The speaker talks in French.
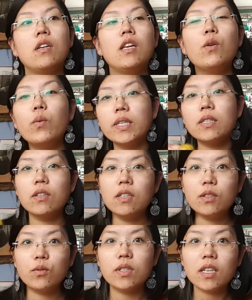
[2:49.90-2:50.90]
l'île
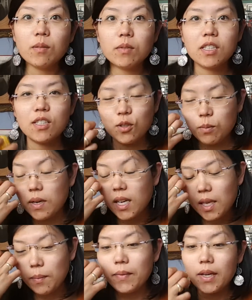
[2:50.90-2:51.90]
Oiseul et tout ça, comme j'étais sur
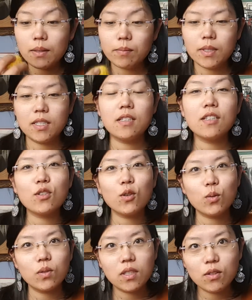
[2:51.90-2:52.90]
Paris. mais hein, ben, c'était sans
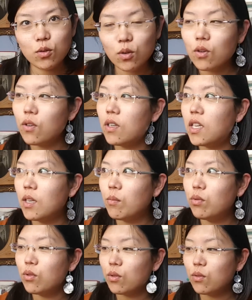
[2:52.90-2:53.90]
compter sur euh, les
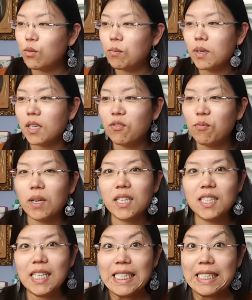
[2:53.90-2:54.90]
bouchons du périph'
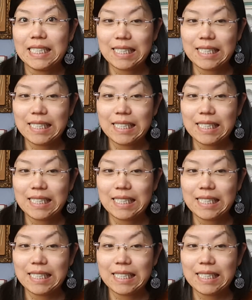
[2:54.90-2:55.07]
parisien.